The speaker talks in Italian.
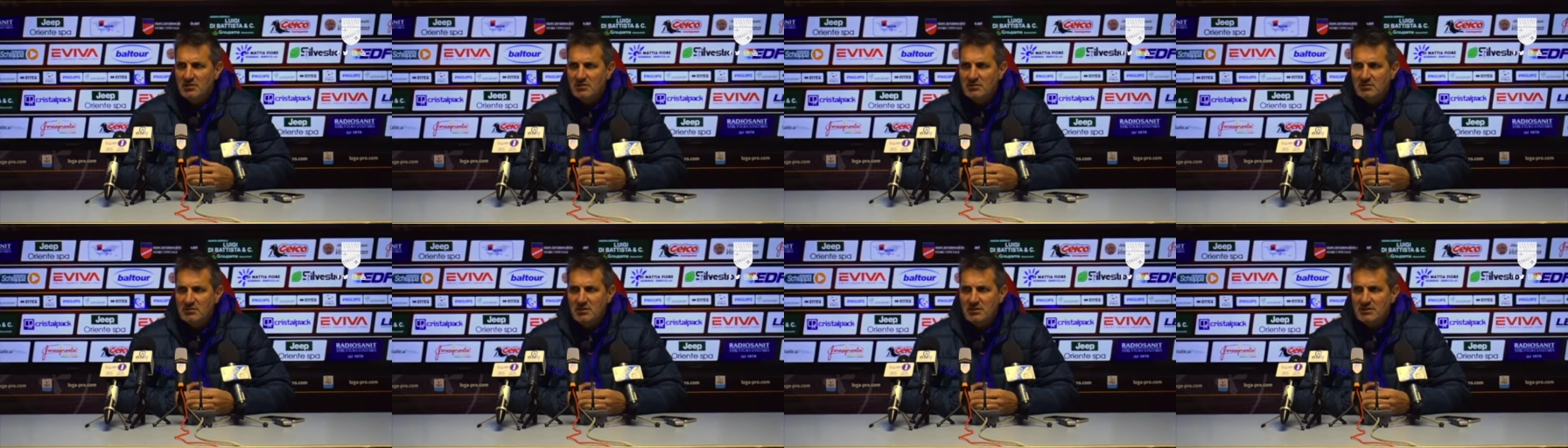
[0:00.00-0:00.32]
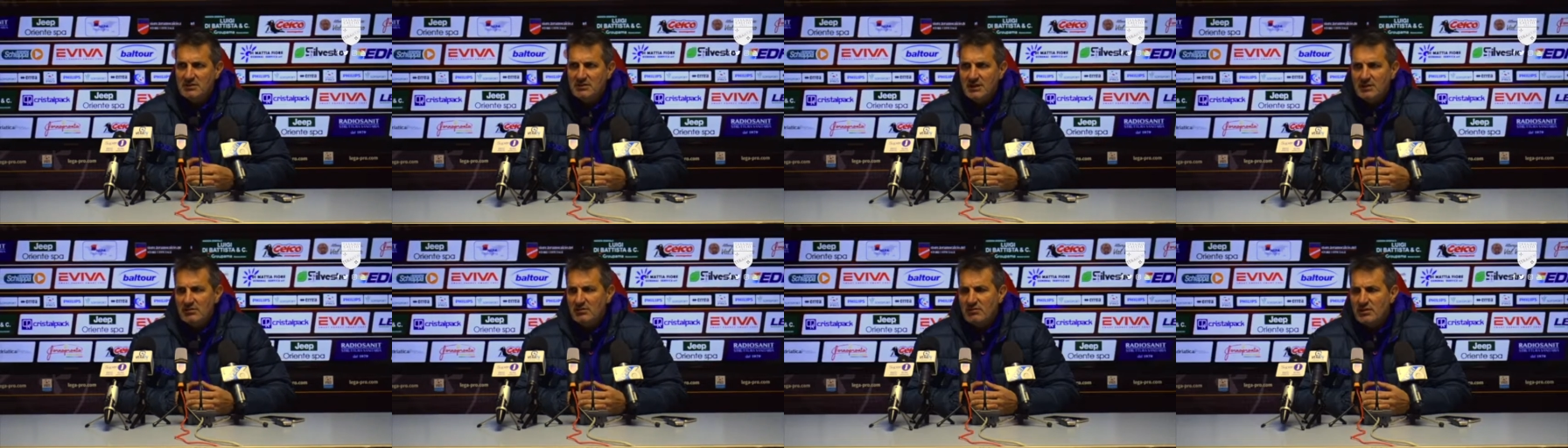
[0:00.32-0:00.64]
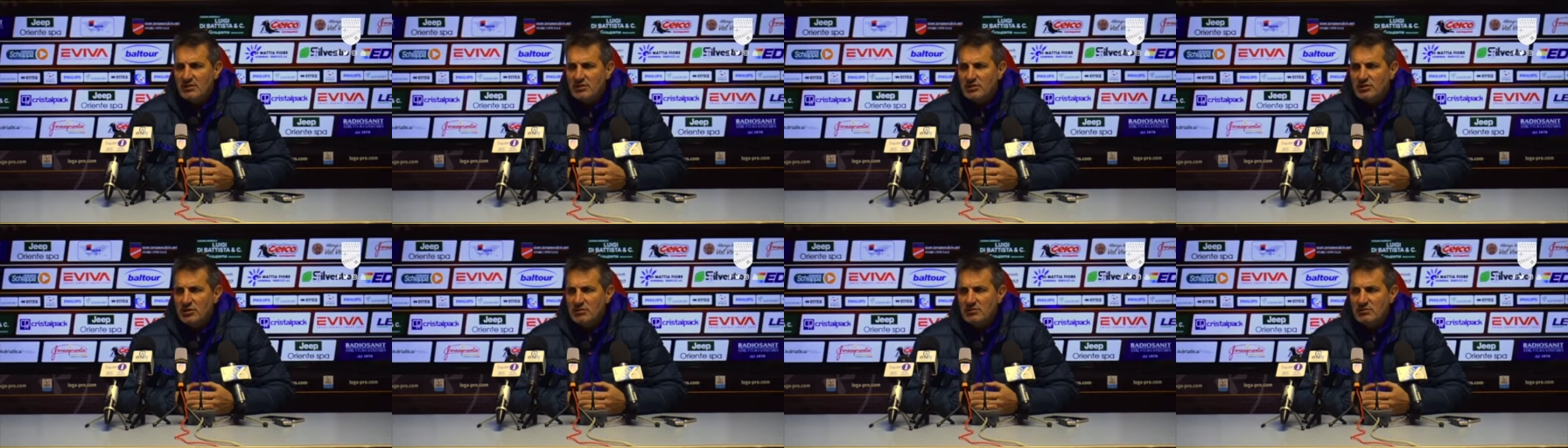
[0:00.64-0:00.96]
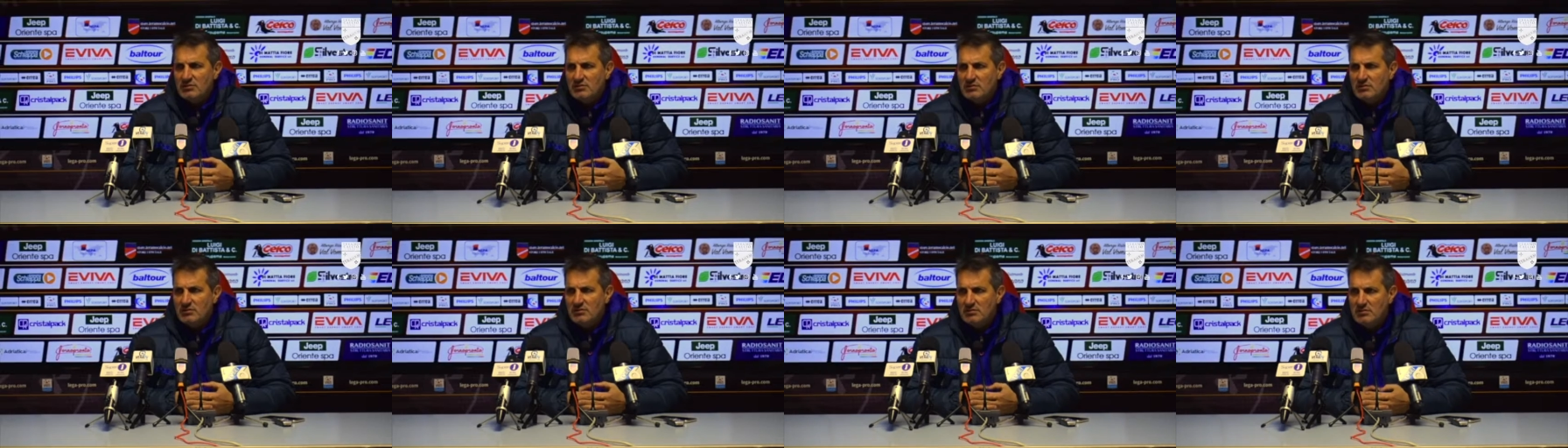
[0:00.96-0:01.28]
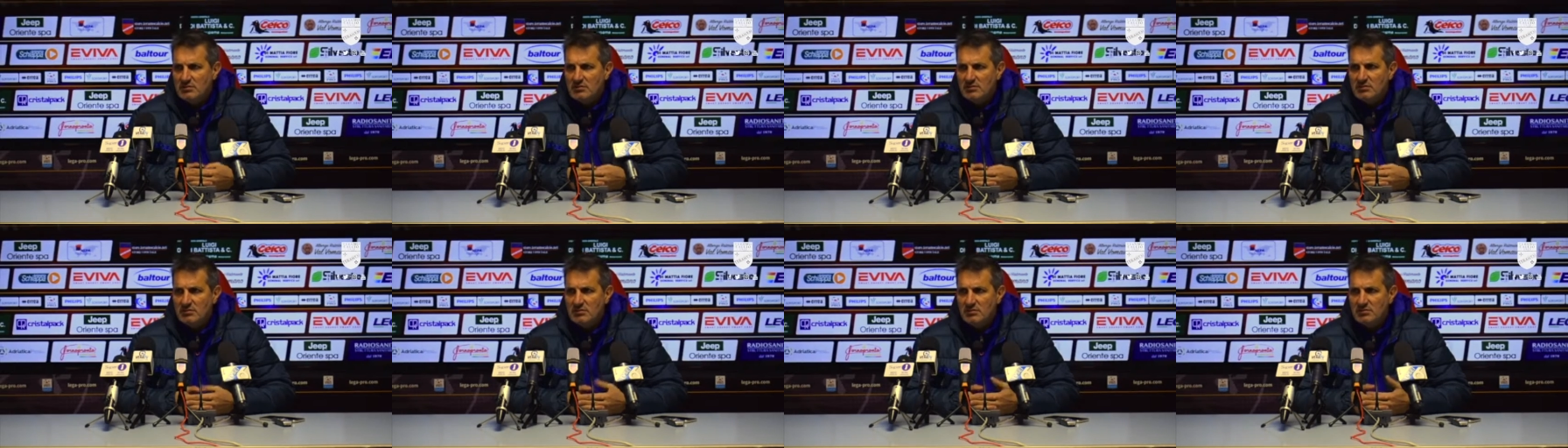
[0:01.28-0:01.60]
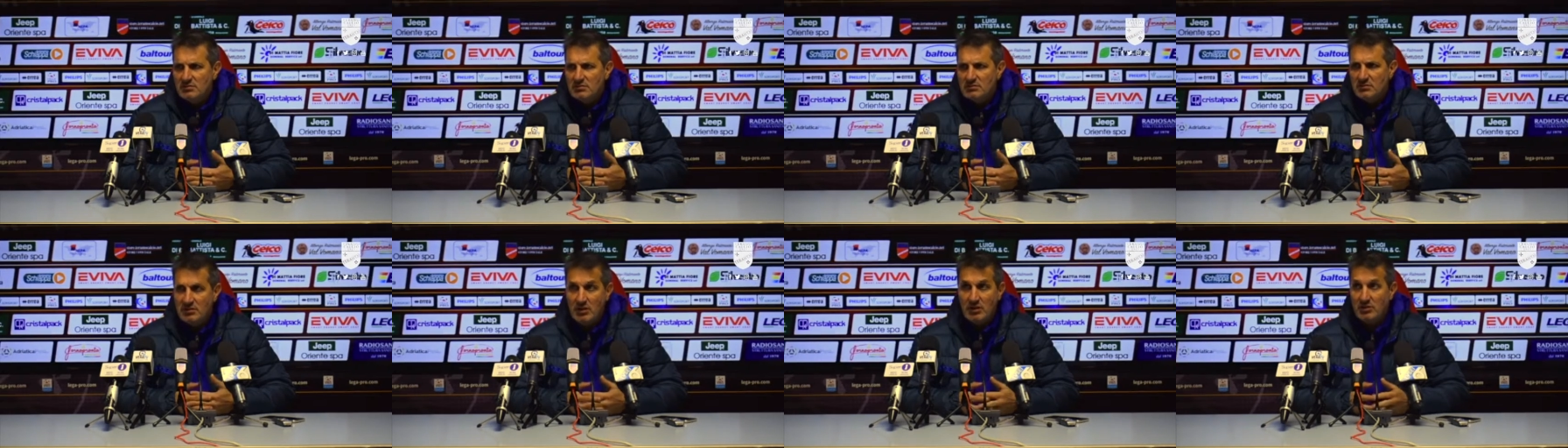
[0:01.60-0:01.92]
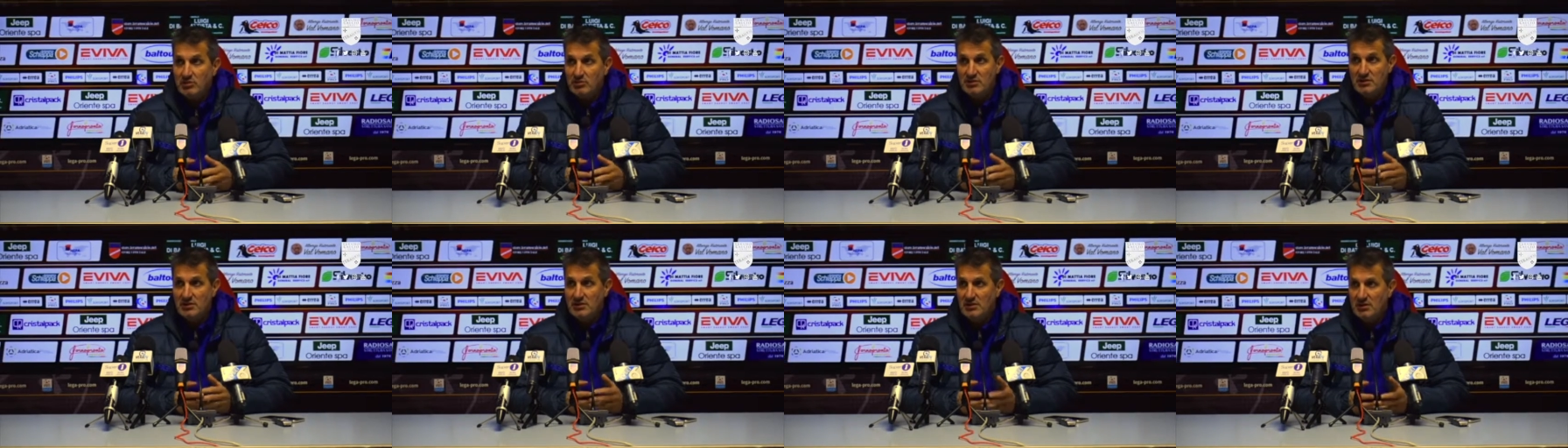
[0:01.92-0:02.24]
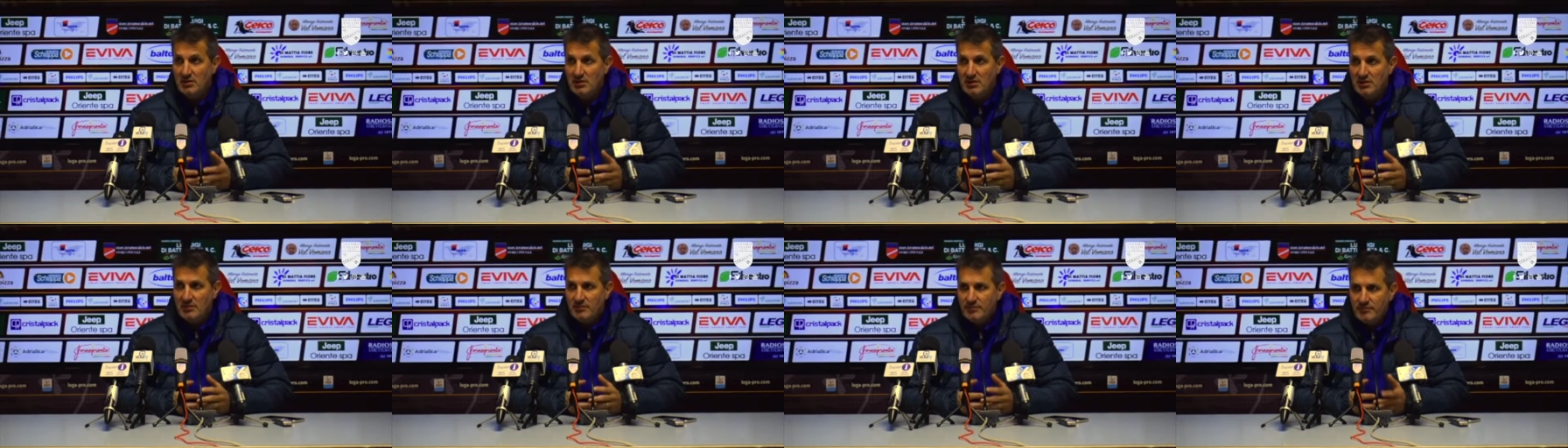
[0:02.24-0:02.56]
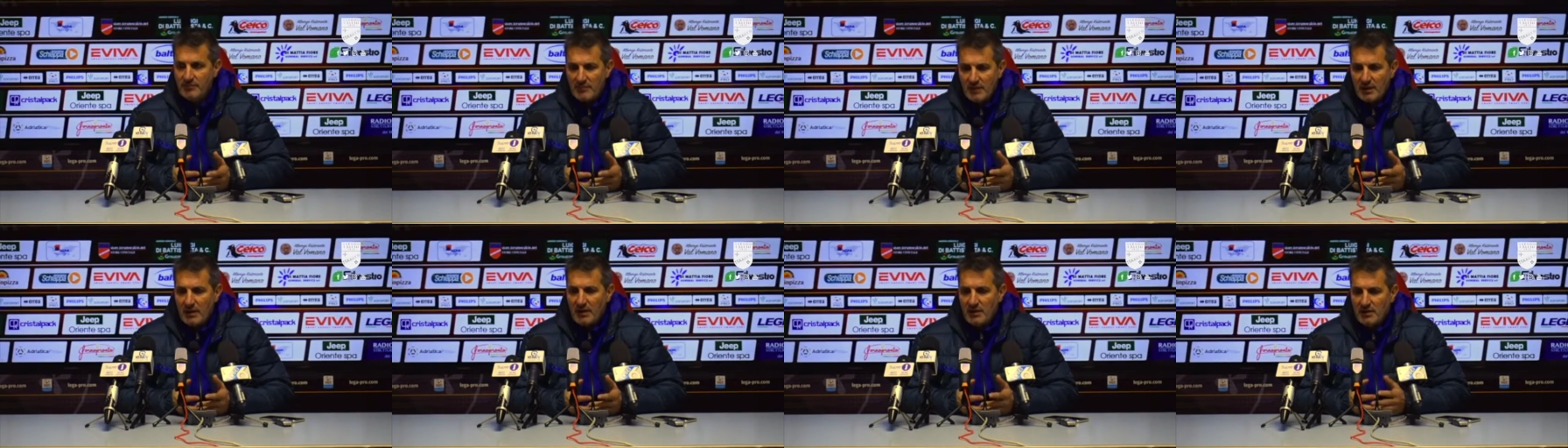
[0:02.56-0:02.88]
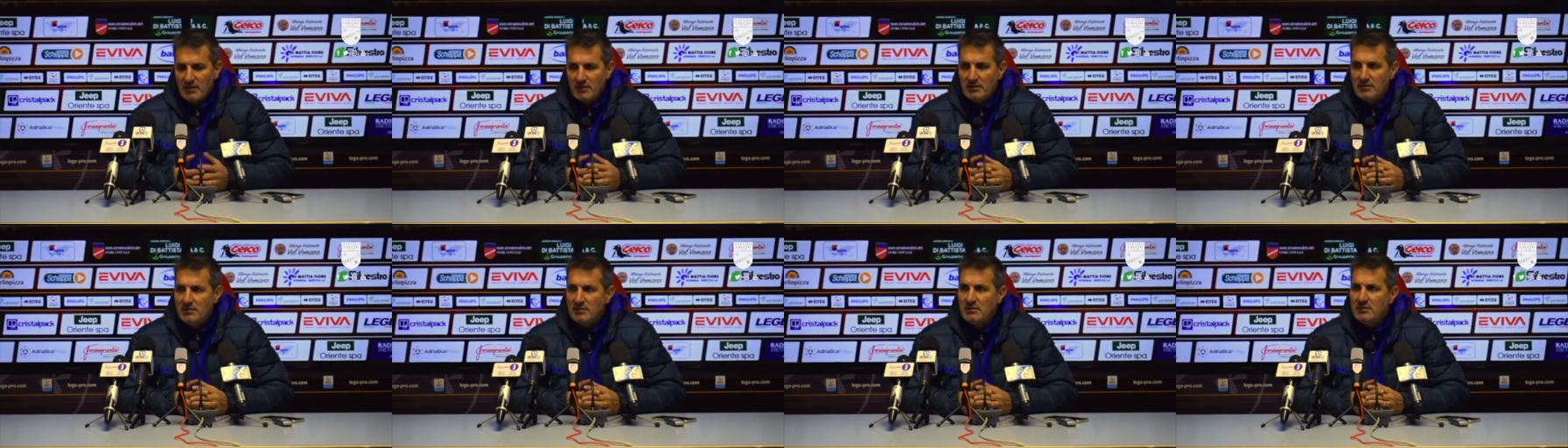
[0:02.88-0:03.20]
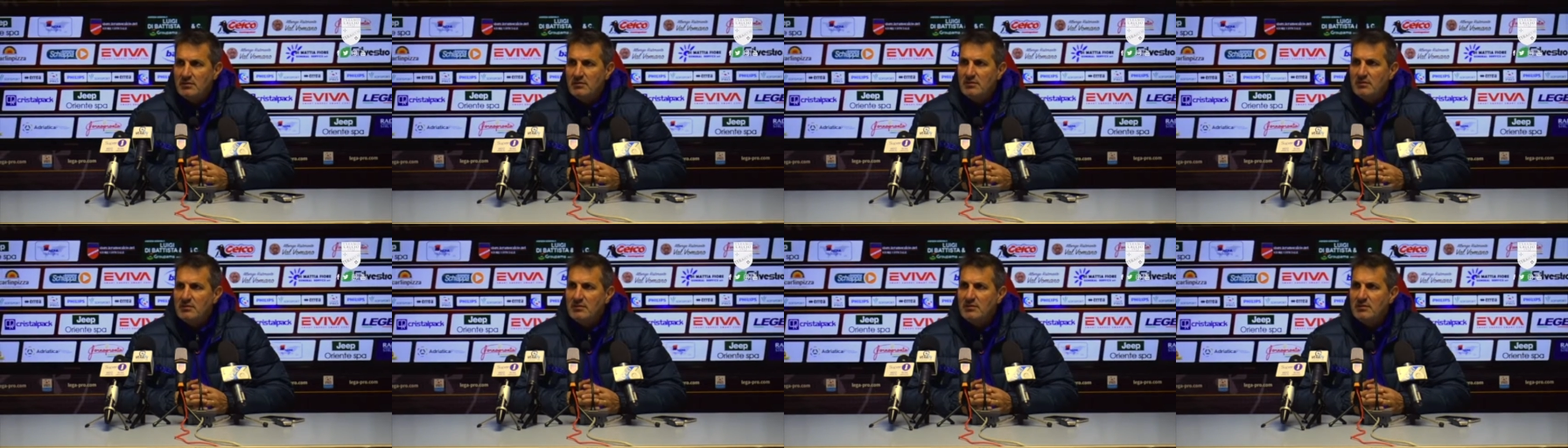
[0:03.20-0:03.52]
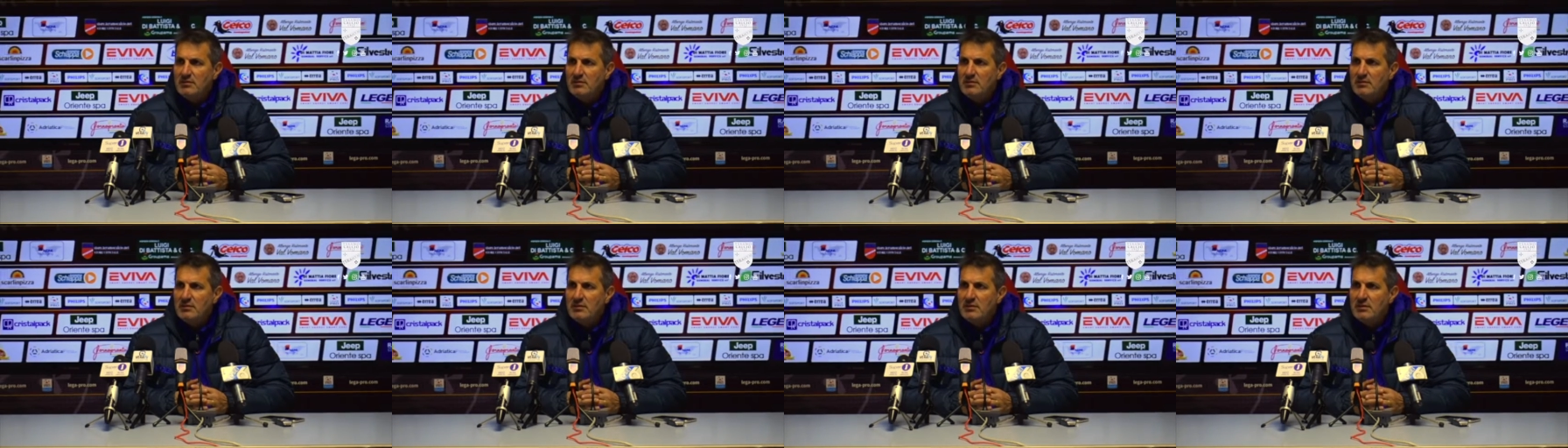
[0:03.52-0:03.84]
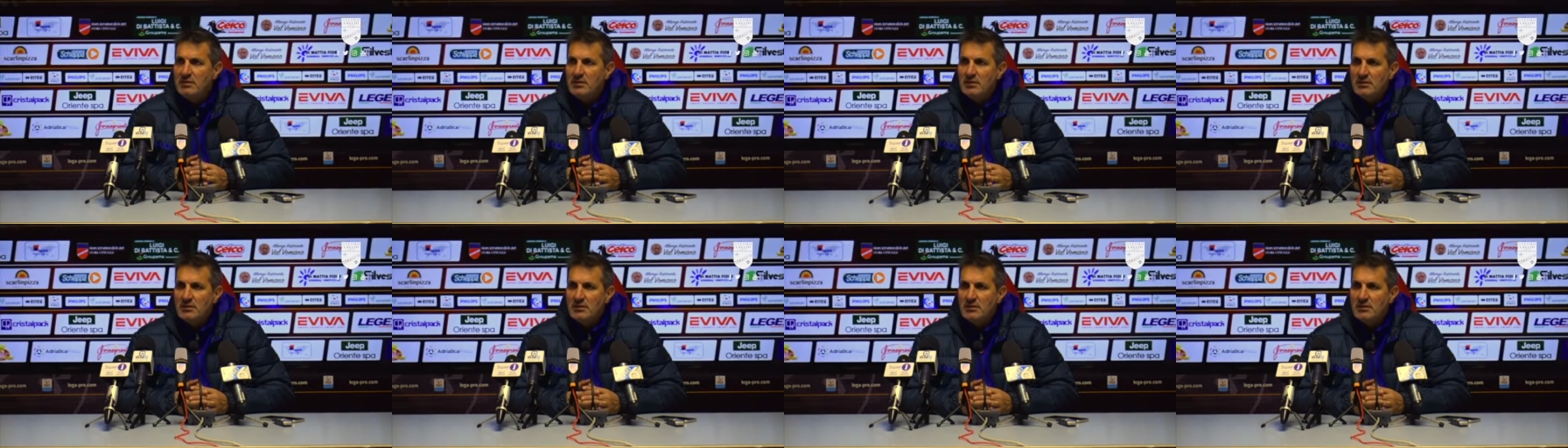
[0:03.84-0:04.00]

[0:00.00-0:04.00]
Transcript: non è stato lanciato cioè, così. Eh, però dopo titolare,